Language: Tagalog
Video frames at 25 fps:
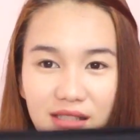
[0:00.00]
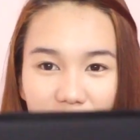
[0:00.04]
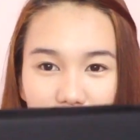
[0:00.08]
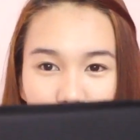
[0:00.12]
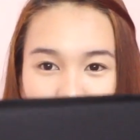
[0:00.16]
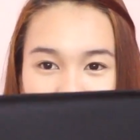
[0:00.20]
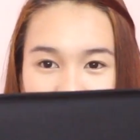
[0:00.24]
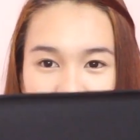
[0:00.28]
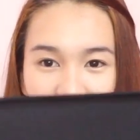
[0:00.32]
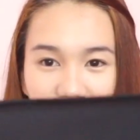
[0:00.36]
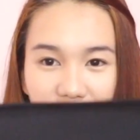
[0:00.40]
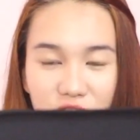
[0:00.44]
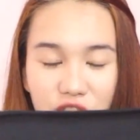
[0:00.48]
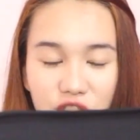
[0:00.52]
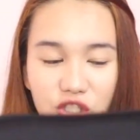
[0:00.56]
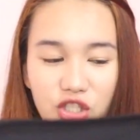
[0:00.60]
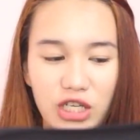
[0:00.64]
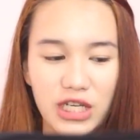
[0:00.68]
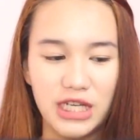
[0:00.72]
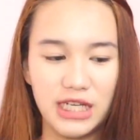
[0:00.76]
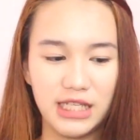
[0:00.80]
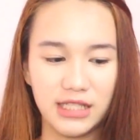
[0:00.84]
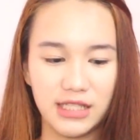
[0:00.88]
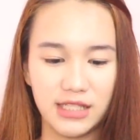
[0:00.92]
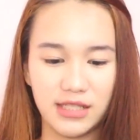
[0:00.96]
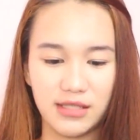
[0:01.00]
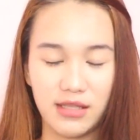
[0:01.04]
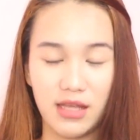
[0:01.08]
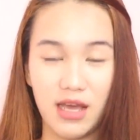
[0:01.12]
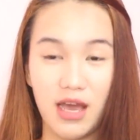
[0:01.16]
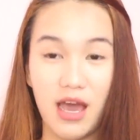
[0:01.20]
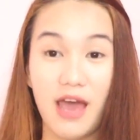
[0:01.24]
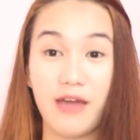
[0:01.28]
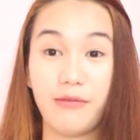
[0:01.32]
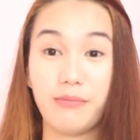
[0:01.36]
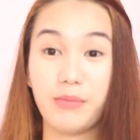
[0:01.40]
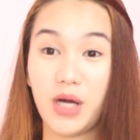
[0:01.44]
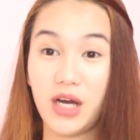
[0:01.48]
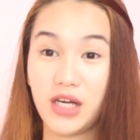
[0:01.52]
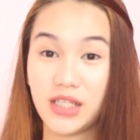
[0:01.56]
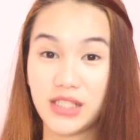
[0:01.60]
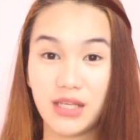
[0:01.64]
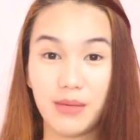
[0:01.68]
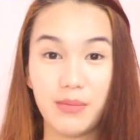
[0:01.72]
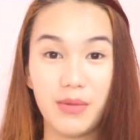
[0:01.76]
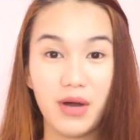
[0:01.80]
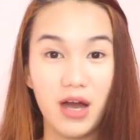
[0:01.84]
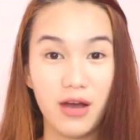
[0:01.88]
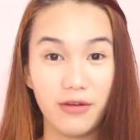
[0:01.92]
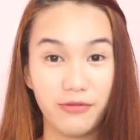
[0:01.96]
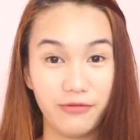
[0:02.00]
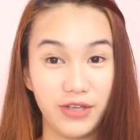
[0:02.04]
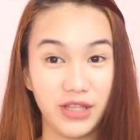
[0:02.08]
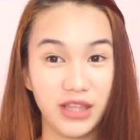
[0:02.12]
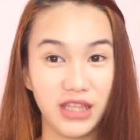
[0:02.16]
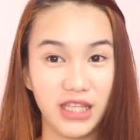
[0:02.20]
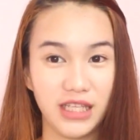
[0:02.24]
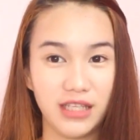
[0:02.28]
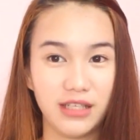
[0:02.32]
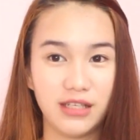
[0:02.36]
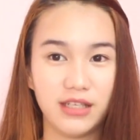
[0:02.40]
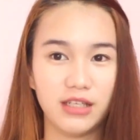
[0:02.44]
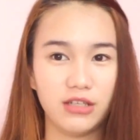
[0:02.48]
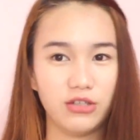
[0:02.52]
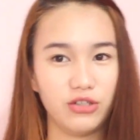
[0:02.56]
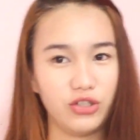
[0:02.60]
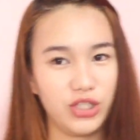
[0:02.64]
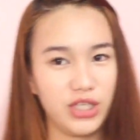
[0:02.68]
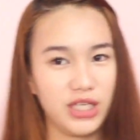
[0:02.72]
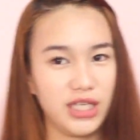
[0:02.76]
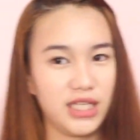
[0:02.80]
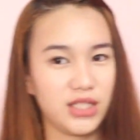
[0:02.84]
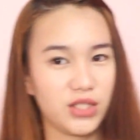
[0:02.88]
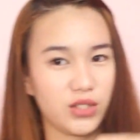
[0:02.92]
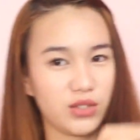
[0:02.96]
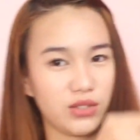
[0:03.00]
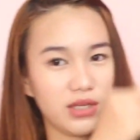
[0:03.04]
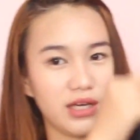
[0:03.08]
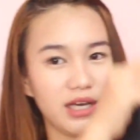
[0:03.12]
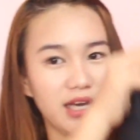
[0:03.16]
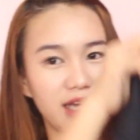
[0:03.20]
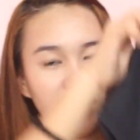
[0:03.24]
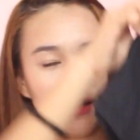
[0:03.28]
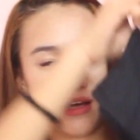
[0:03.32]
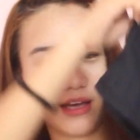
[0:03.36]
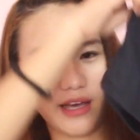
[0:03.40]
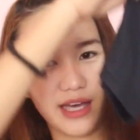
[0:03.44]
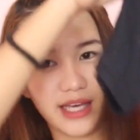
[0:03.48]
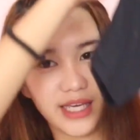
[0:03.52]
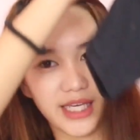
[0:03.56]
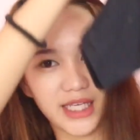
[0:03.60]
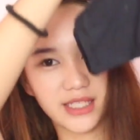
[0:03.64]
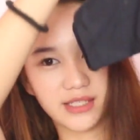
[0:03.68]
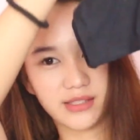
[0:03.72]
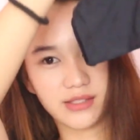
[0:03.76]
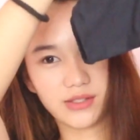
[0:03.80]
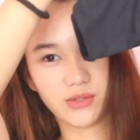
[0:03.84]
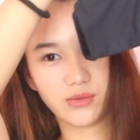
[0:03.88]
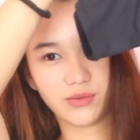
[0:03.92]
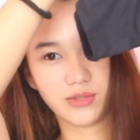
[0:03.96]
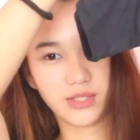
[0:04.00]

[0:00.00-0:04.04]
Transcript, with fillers: sa mga jeans na, ay mga sa mga fitted jeans. Ayan, so